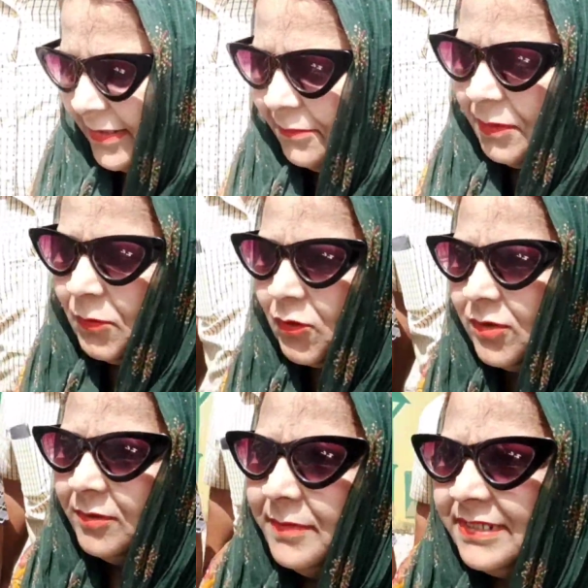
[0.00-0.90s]
अब हम लोग
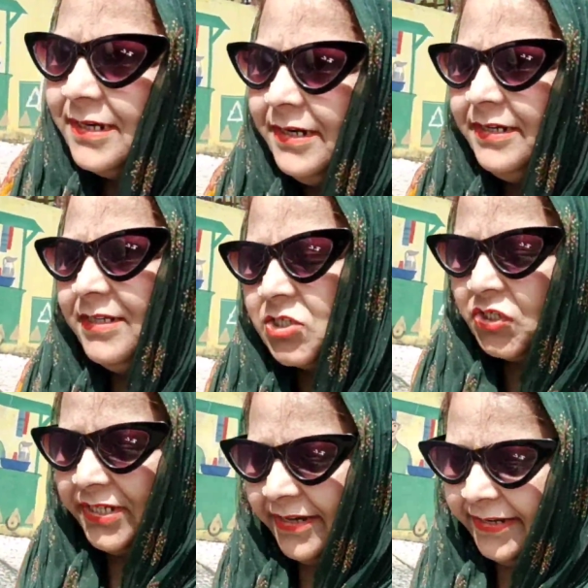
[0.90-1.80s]
माता रानी के
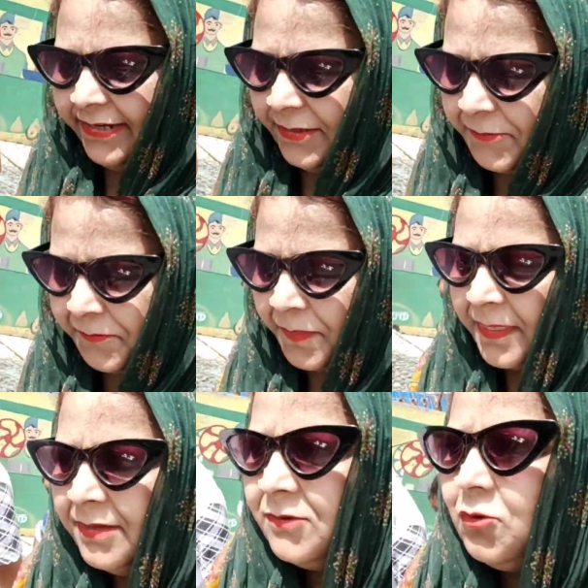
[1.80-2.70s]
दर्शन करेंगे
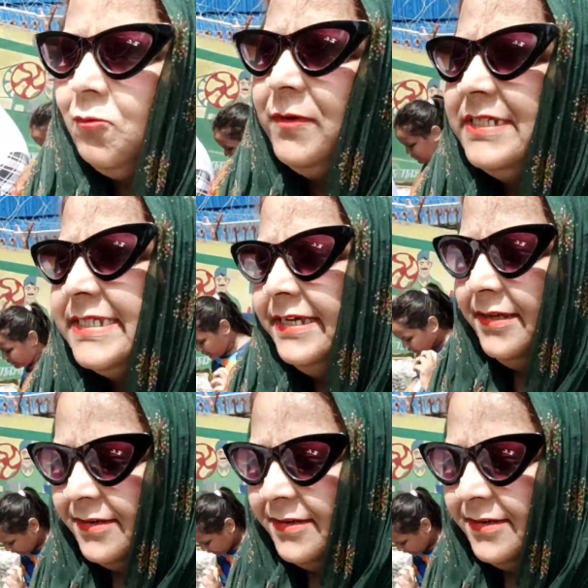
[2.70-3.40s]
रोप वे से